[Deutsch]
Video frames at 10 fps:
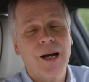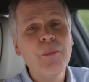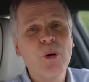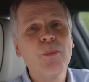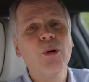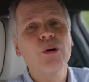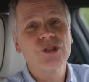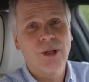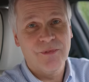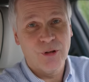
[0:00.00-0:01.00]
Apropos
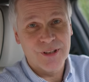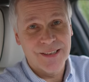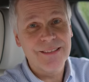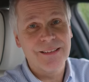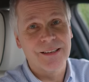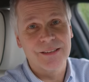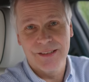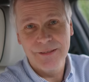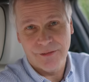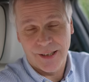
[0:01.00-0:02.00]
Shop for Tesla.
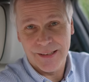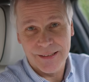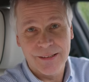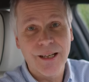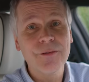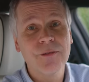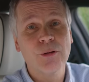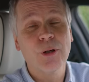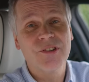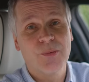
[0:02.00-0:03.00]
Die feiern ja nach wie
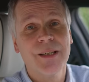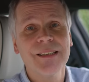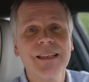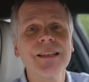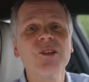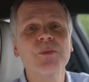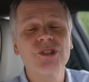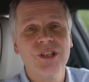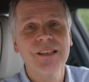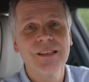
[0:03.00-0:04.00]
vor zweijähriges
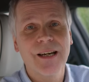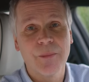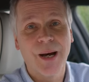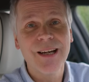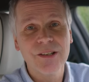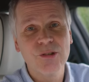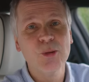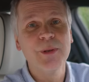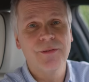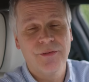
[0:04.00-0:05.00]
Bestehen ihrer Marke
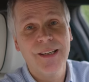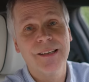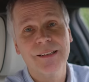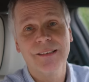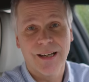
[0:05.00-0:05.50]
To Be Fair,